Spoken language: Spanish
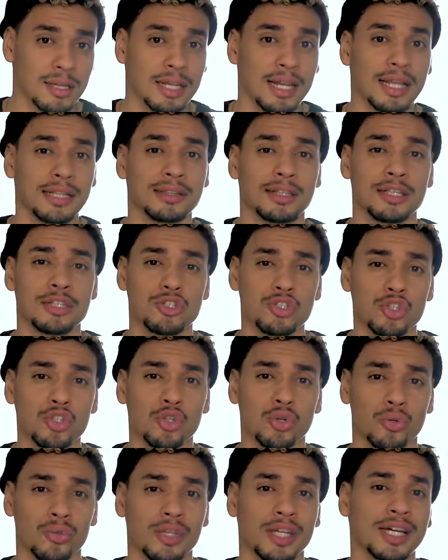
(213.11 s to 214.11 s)
la
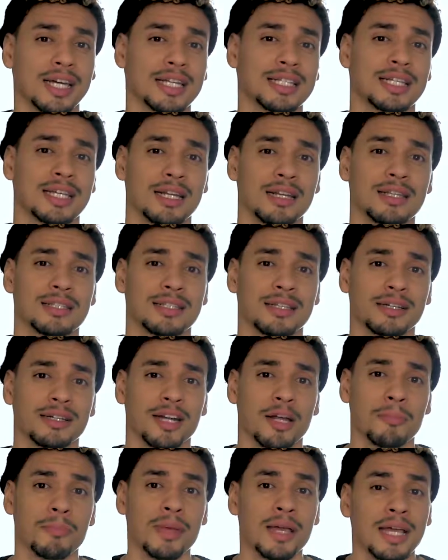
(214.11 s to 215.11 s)
intención de crecer en
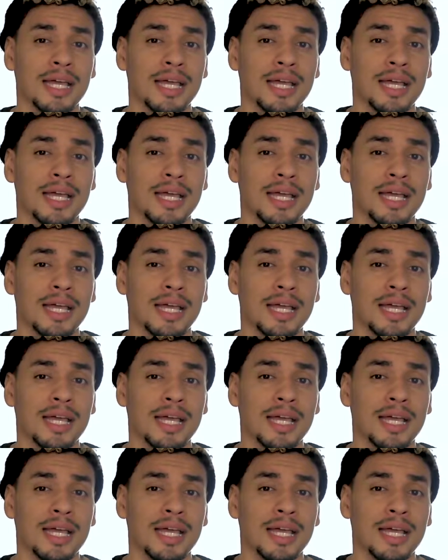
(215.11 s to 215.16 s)
Instagram,